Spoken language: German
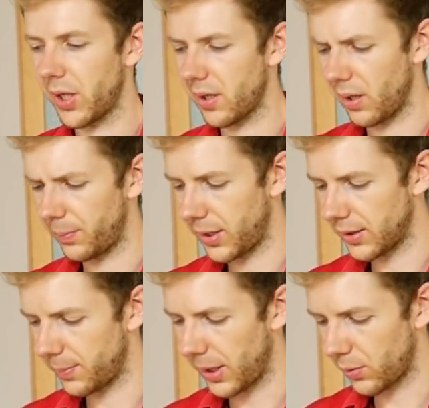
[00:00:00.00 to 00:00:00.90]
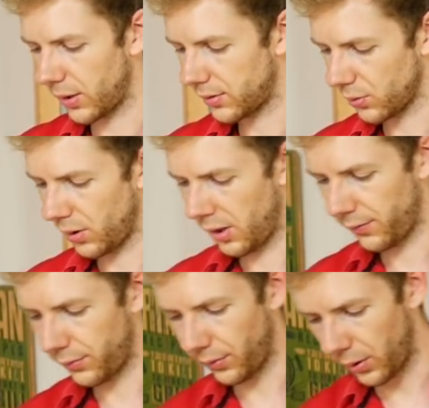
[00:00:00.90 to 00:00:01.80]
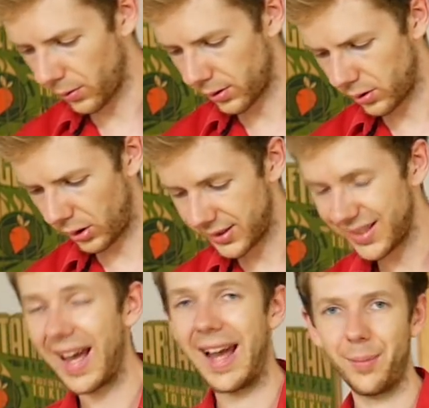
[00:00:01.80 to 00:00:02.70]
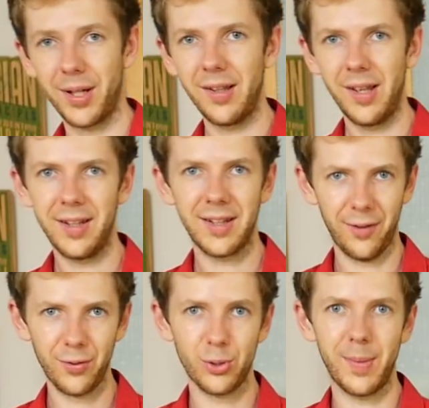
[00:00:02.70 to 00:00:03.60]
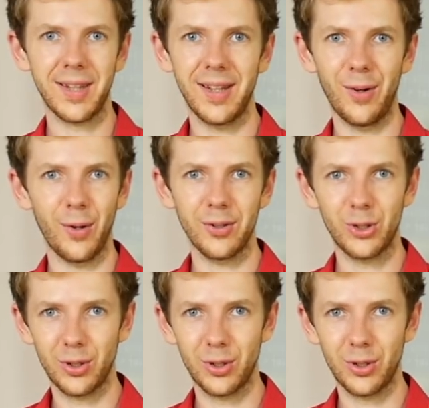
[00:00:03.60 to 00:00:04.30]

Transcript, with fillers: Ich glaube, die ganze Packung hat so 5 Euro gekostet, aber dafür schmeckt er auch